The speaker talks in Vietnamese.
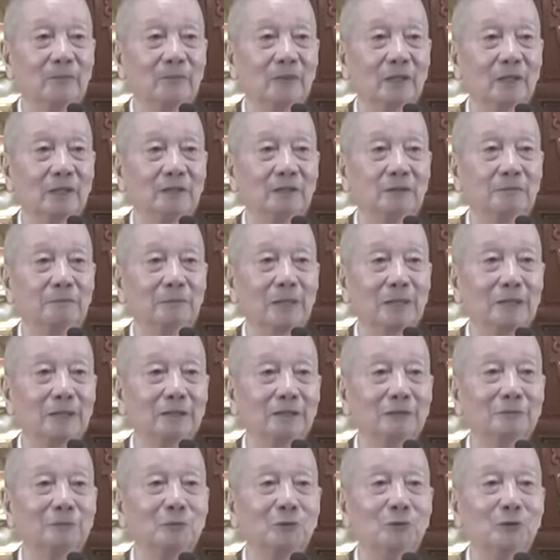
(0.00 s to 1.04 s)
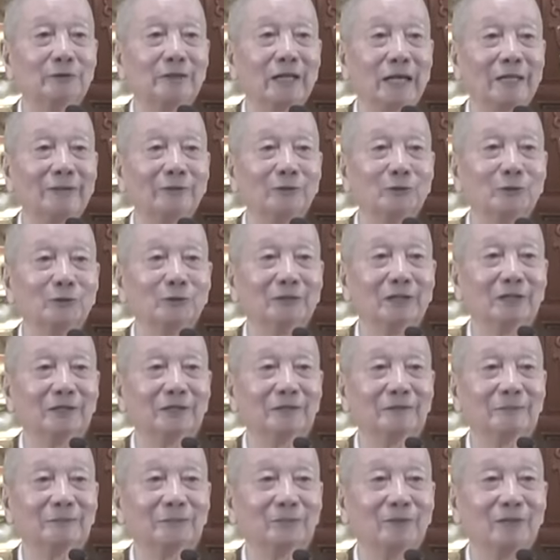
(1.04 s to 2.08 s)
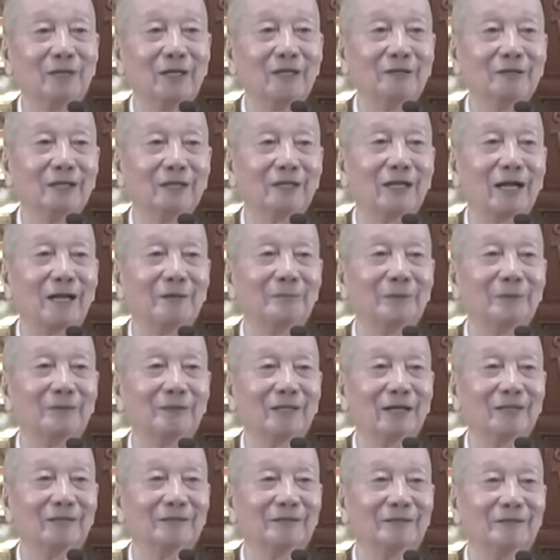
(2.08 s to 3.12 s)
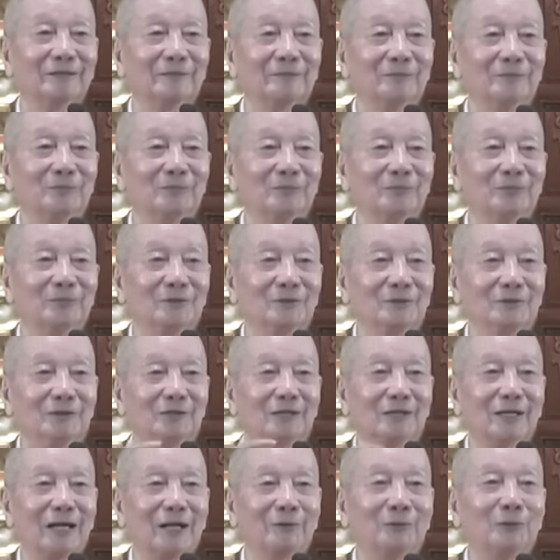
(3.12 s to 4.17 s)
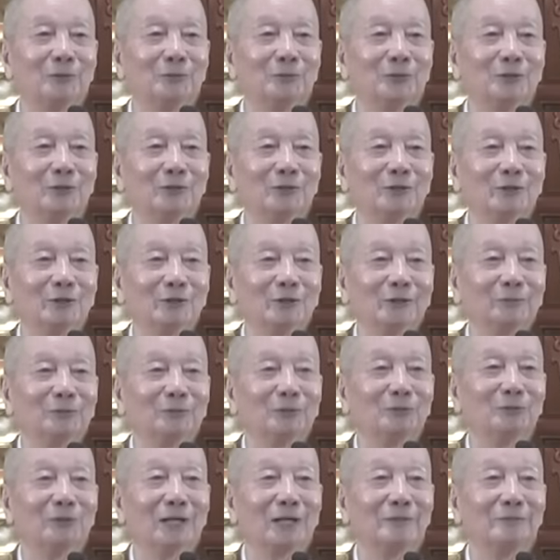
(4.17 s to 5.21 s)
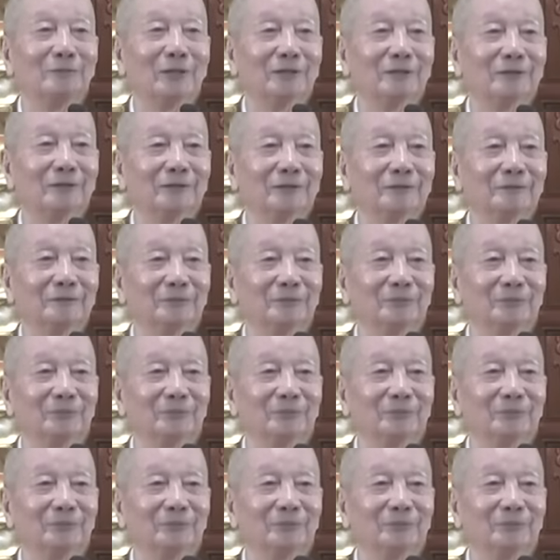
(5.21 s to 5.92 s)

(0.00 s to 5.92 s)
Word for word: là nước mắt nó mũi chảy xuống vậy đó để cái khăn bên cạnh này vừa lau lỗ mũi rồi tiếp tục lại phật nữa